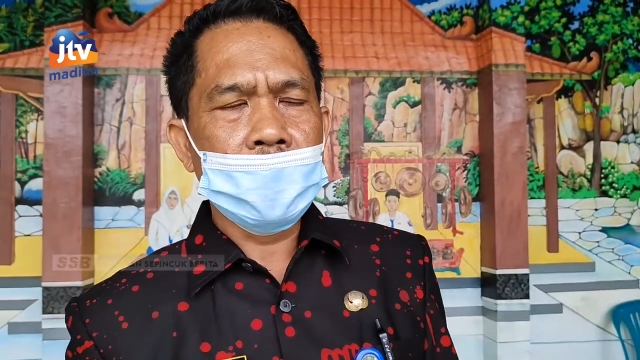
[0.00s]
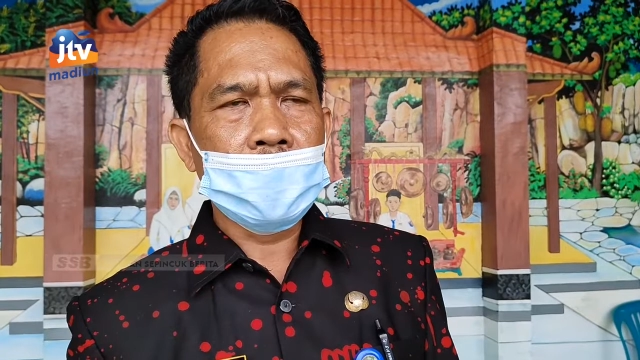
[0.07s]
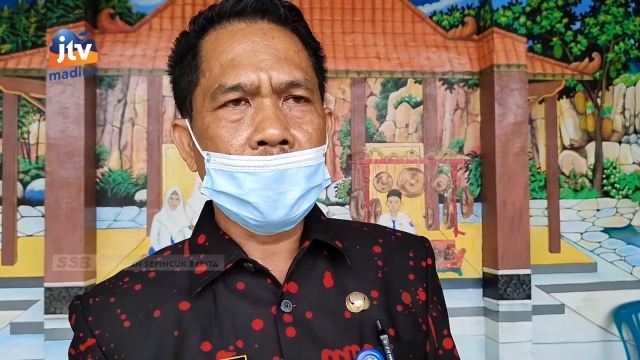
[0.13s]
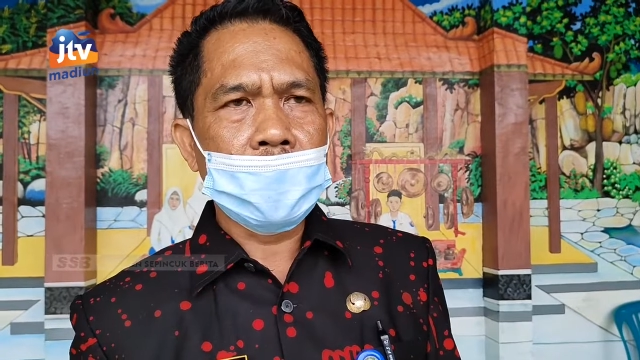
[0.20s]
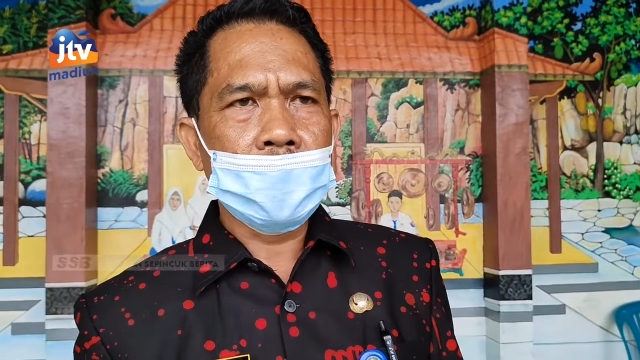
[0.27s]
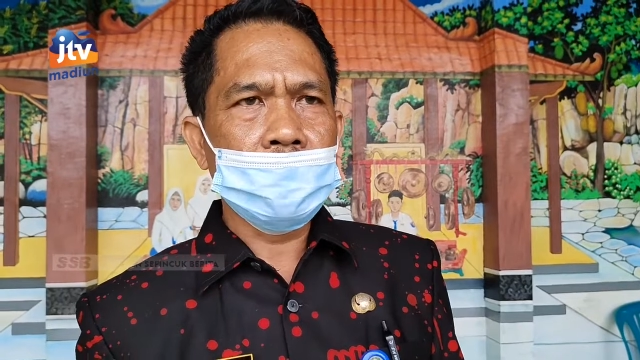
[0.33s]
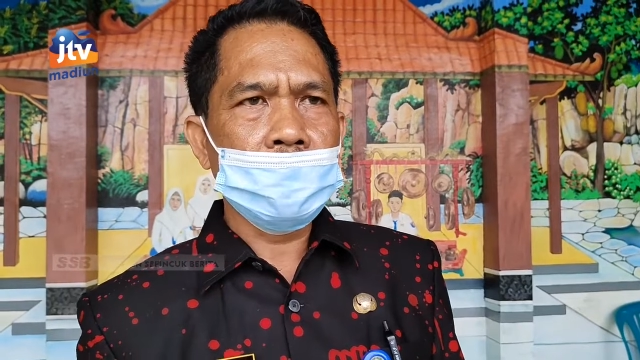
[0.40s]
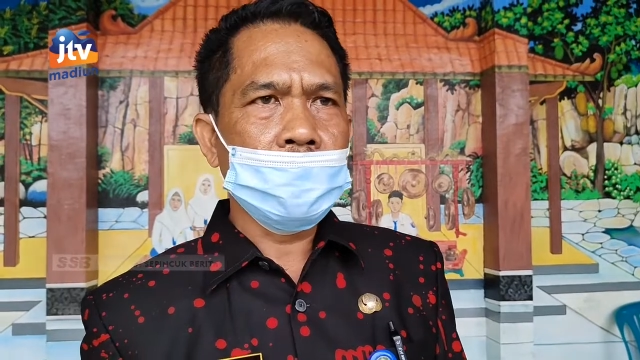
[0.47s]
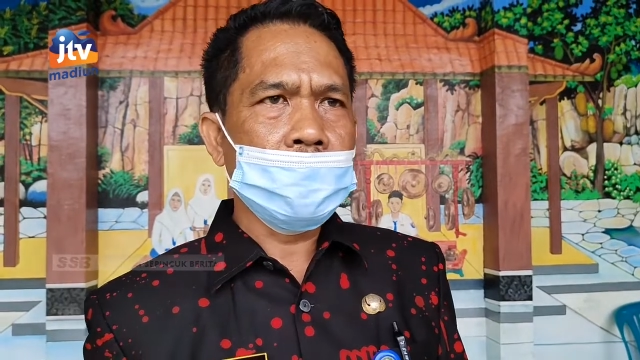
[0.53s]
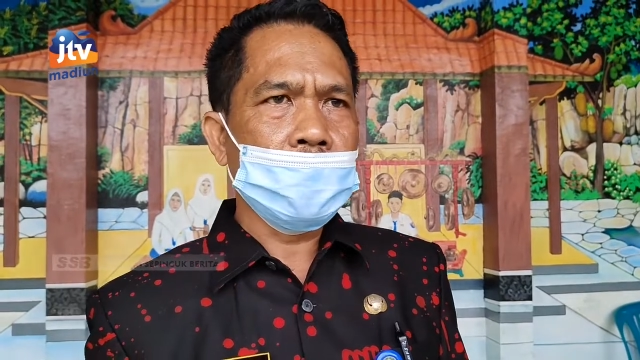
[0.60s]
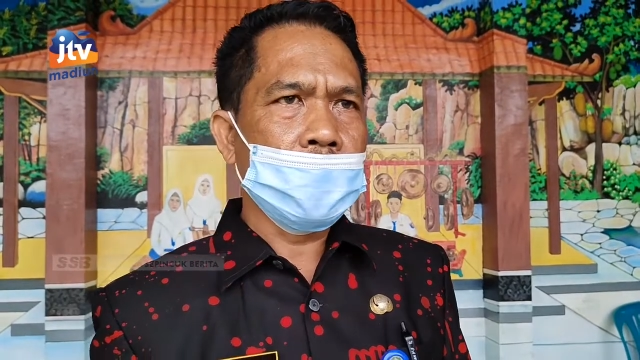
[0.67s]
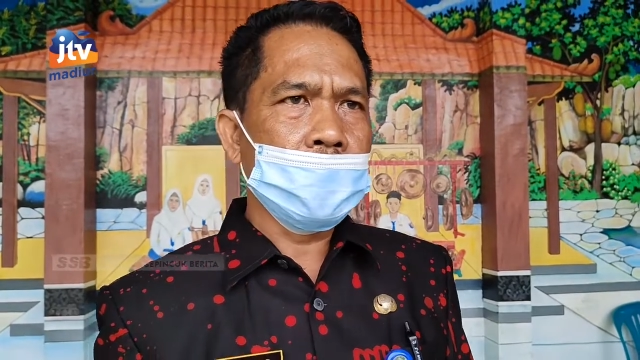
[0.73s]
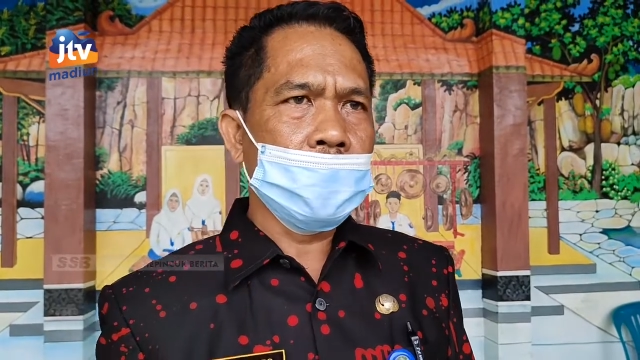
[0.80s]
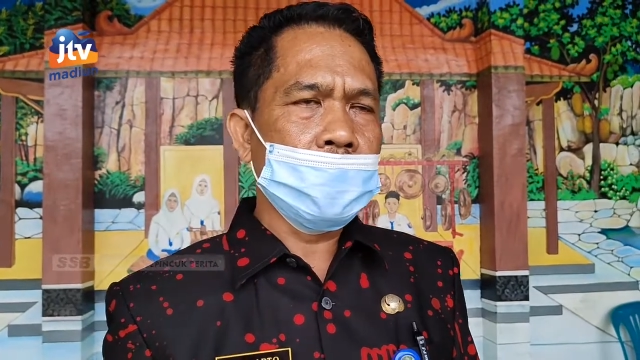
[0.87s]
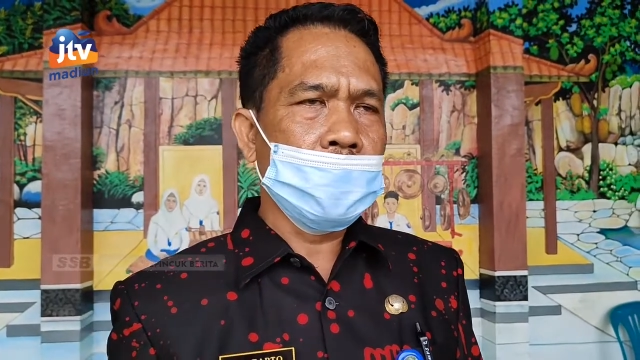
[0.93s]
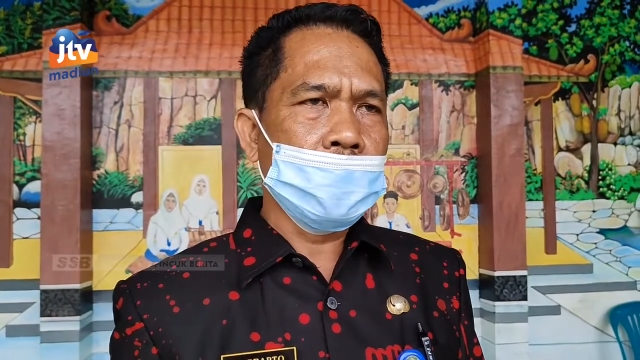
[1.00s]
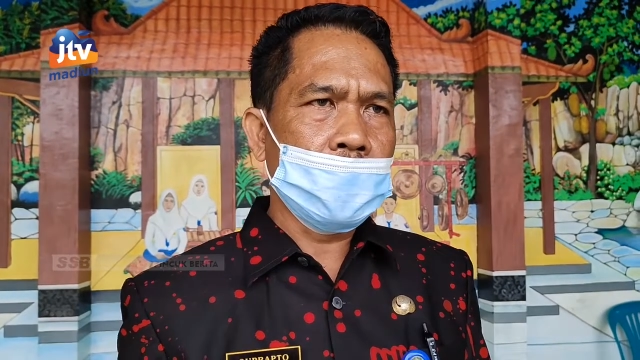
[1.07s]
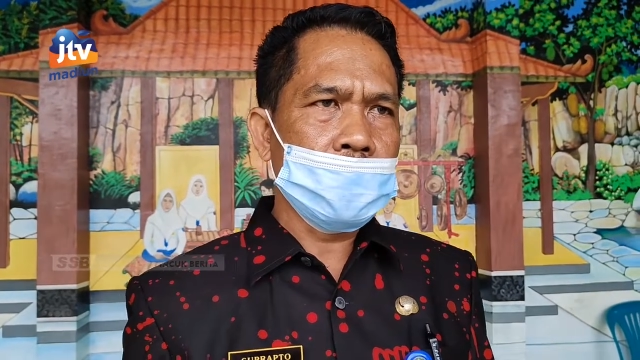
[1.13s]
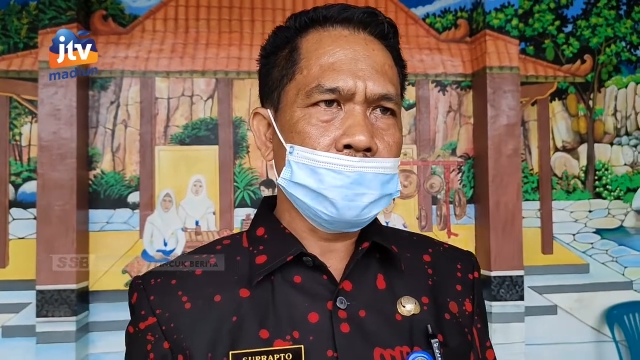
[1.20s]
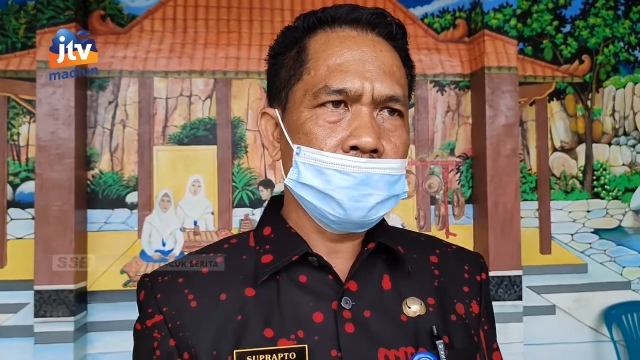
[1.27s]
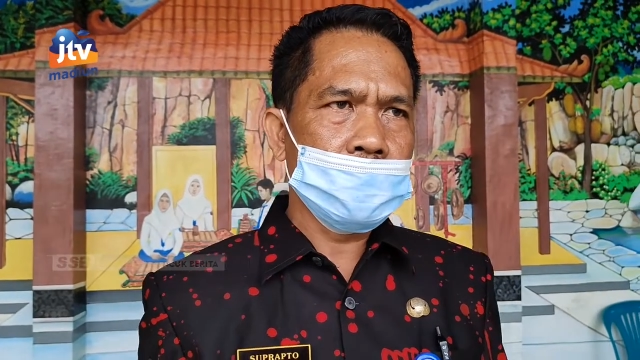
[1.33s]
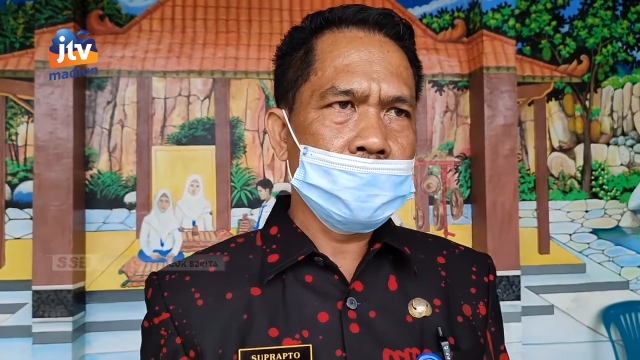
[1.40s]
edaran dari
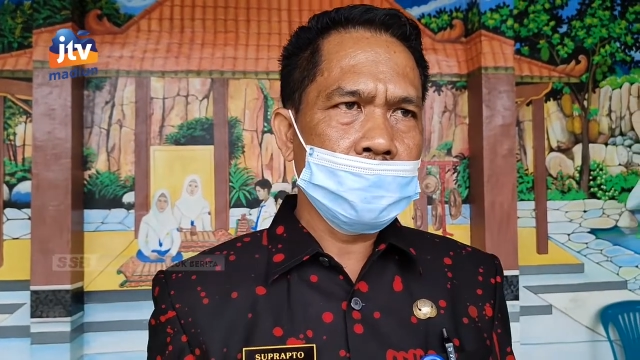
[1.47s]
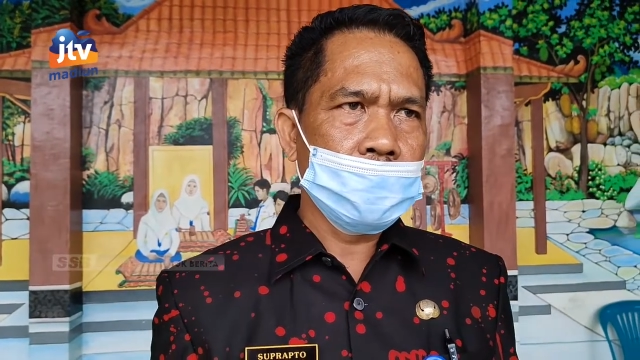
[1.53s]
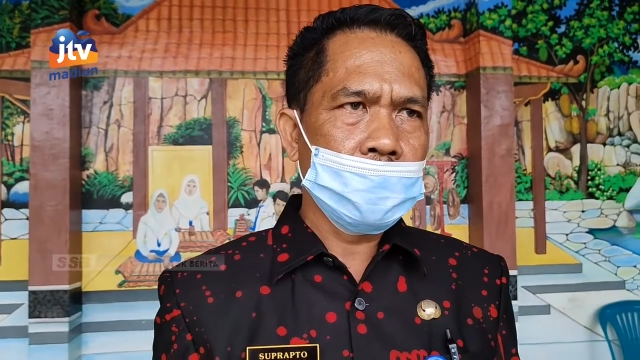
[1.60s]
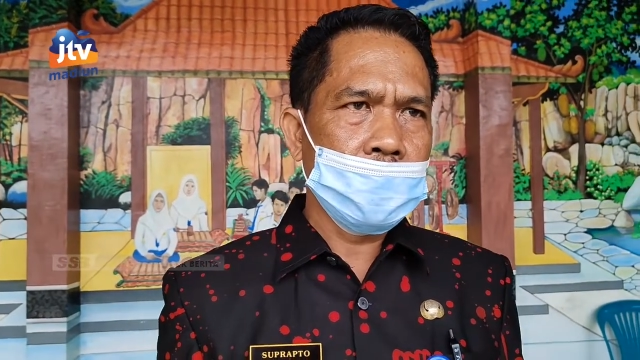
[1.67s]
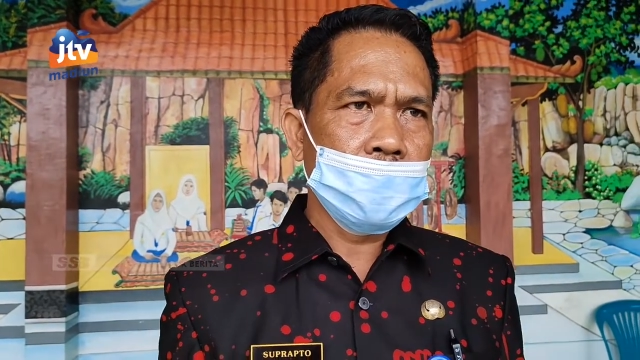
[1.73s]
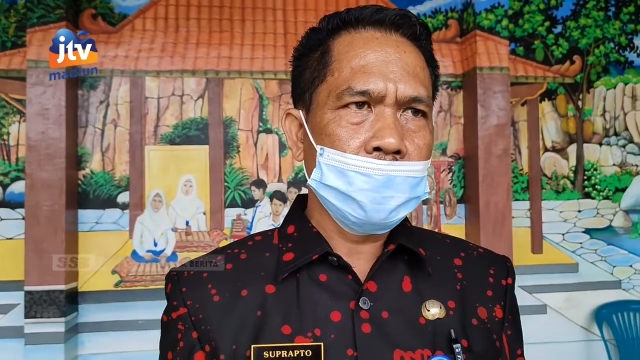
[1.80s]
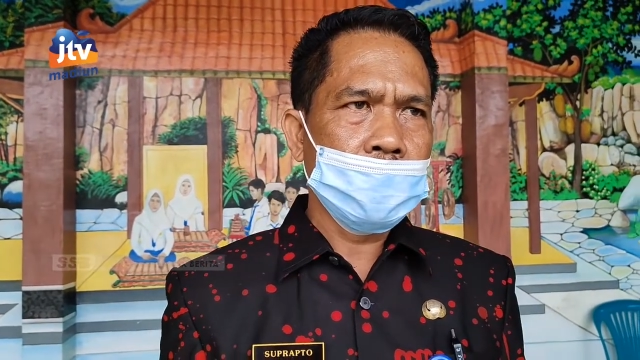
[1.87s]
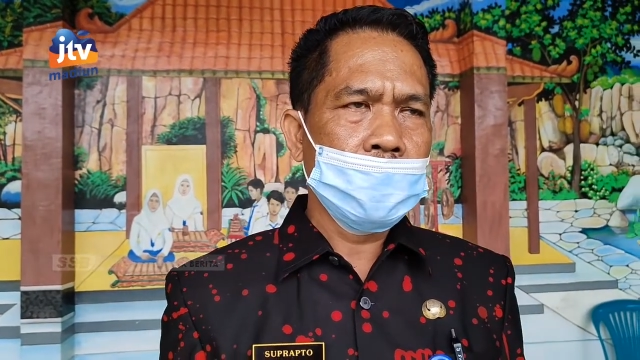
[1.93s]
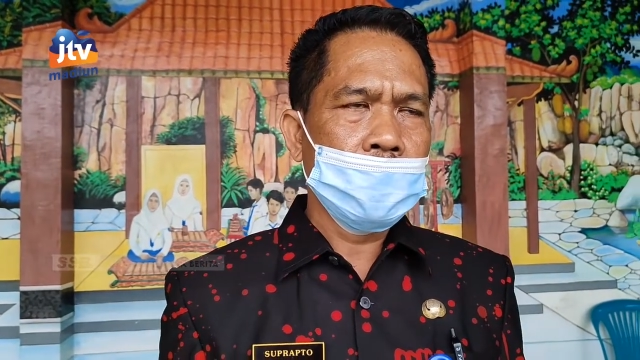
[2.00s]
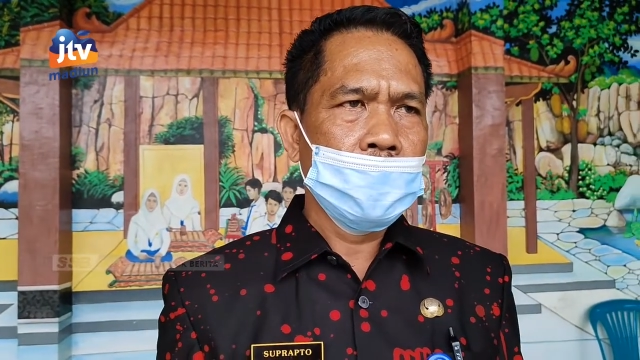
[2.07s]
dinas ya